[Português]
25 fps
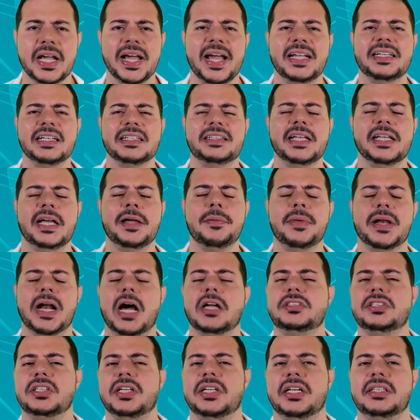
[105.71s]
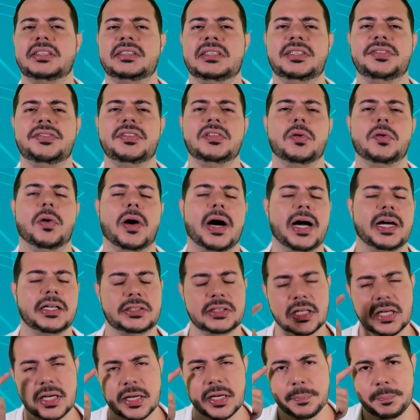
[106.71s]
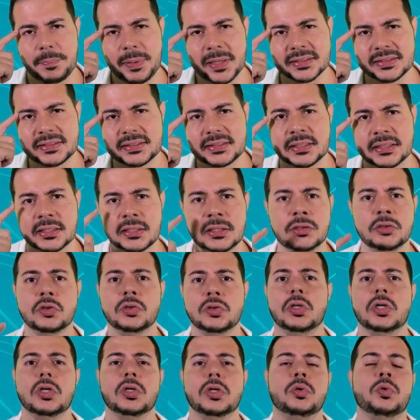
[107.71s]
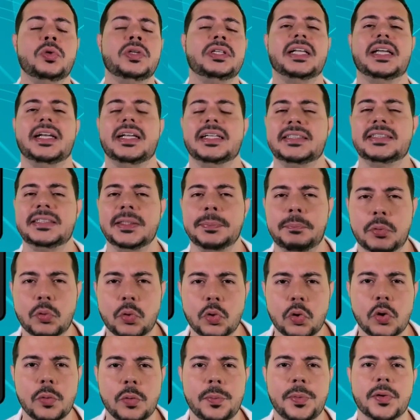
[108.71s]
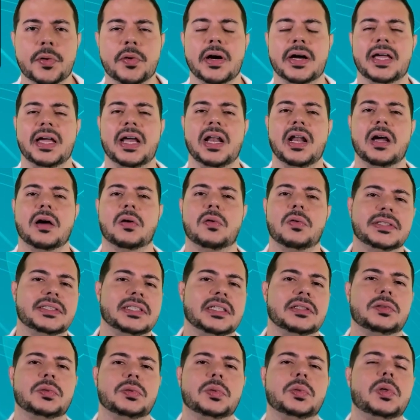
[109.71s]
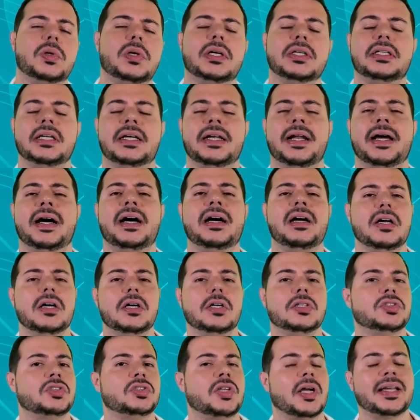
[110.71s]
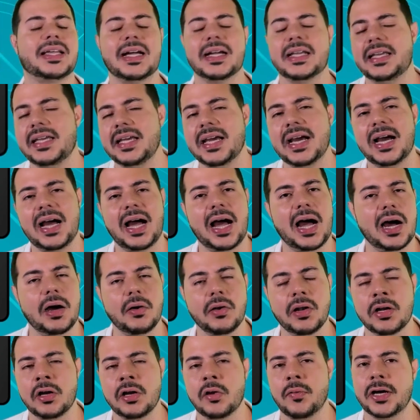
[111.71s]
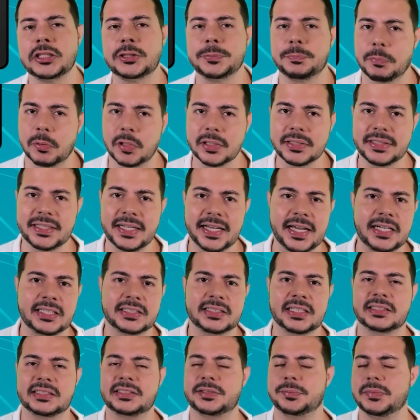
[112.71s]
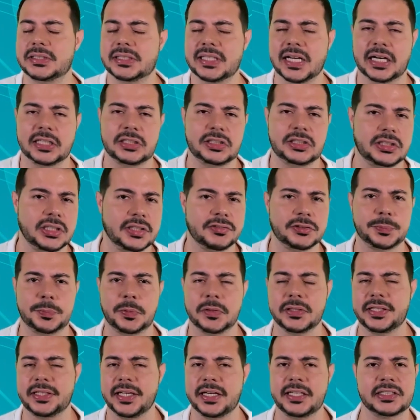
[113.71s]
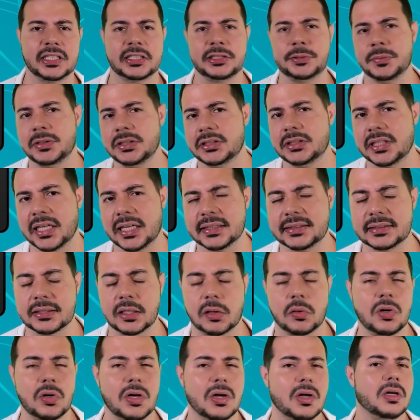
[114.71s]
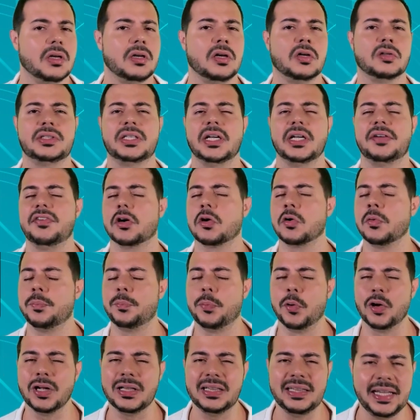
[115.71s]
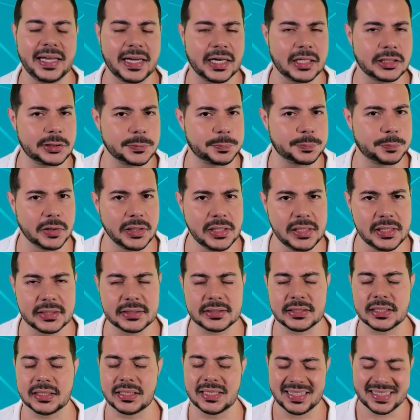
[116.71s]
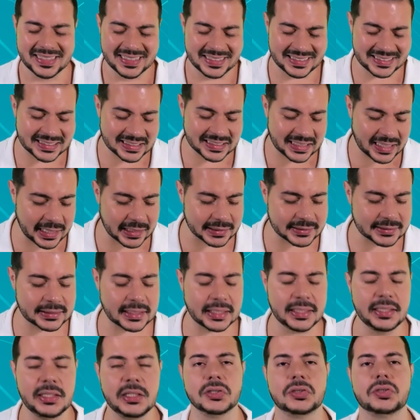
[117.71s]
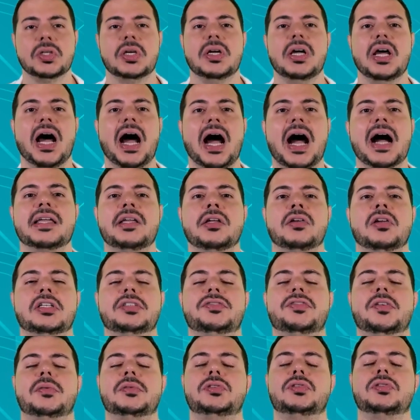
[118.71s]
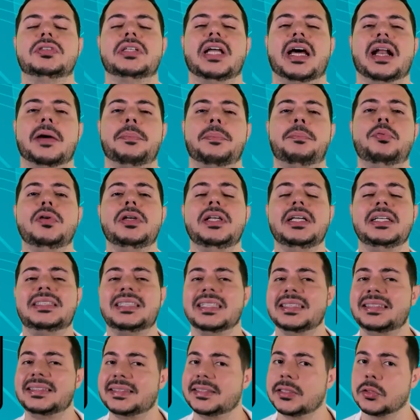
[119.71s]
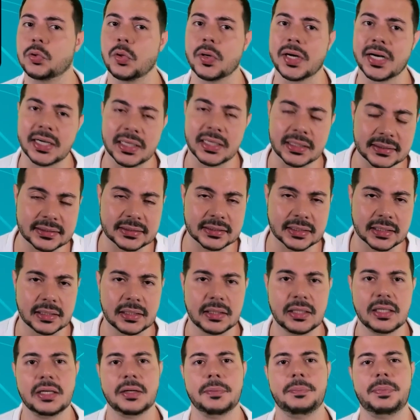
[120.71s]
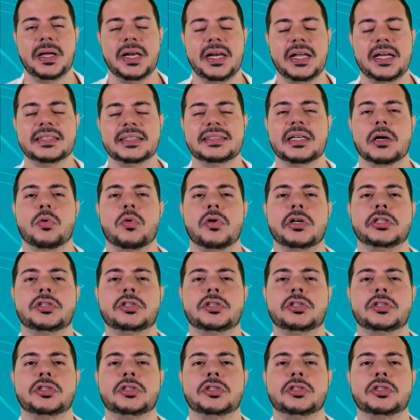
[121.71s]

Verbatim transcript: é, determinar direitos individuais, pensando no interesse público, aquela coisa toda, né? Só que aqui a aula não é de poderes administrativos, poderes da administração, não tem a ver com poder de polícia, esqueça isso. Aqui nós vamos estudar a polícia de segurança. Beleza? A